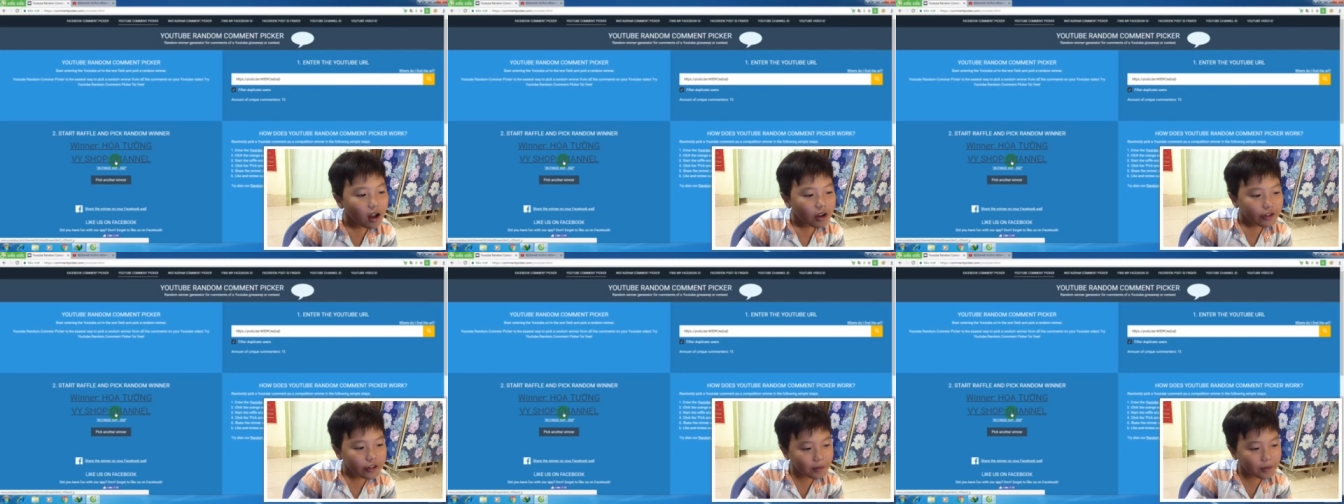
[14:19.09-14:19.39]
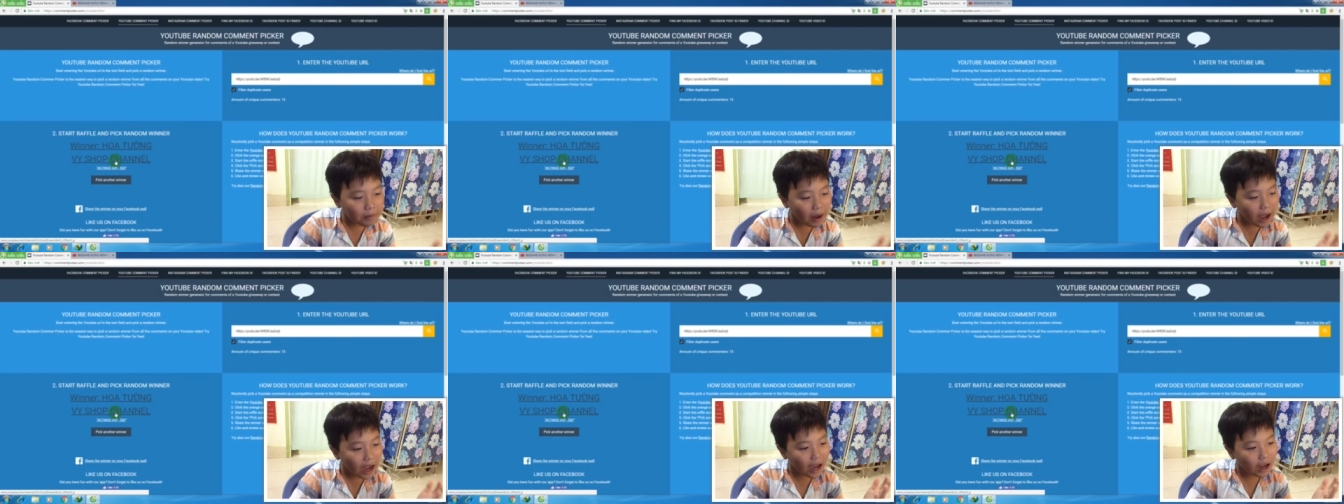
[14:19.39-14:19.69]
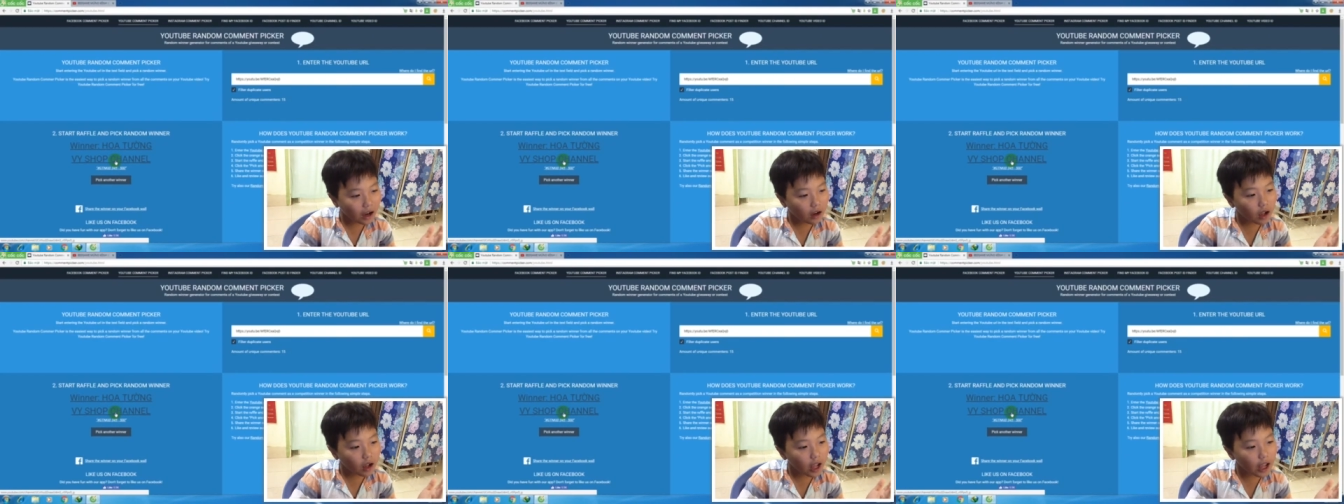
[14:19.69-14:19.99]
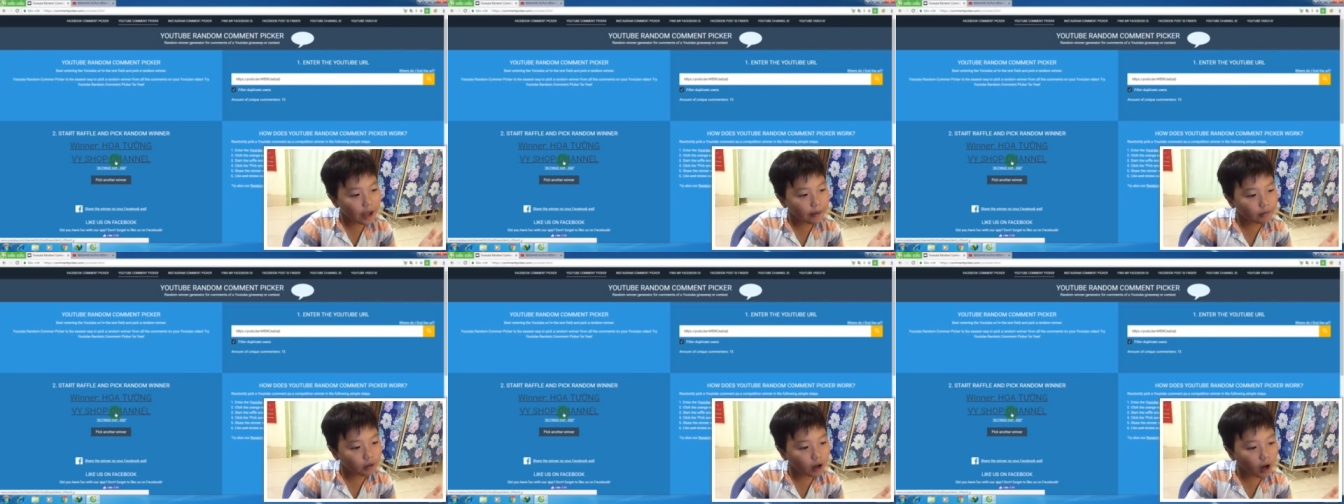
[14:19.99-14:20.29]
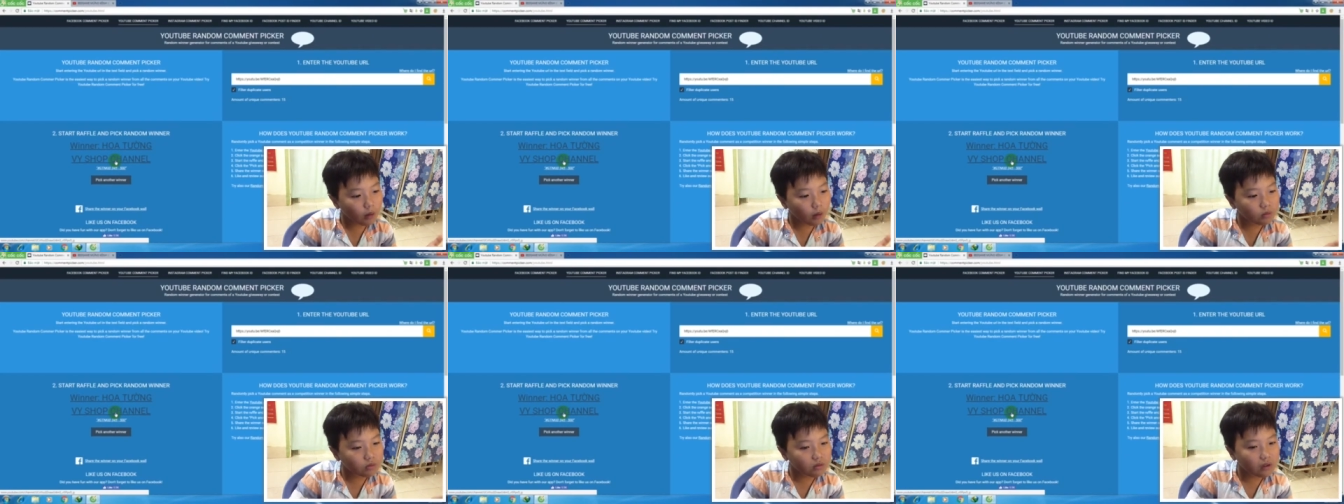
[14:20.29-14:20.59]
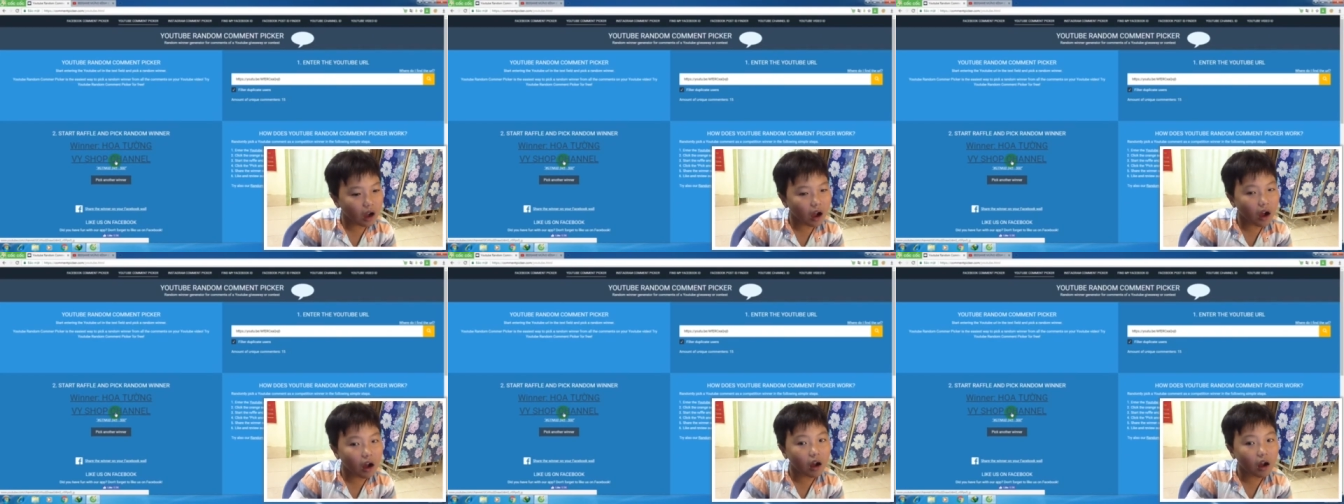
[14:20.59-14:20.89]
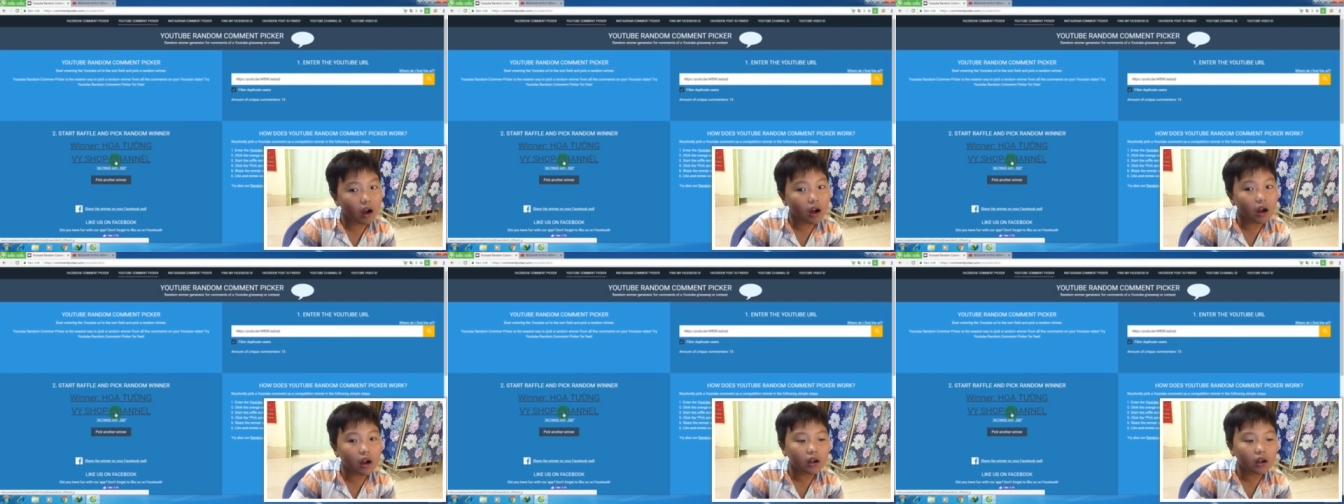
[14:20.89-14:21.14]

Nhưng mà em không có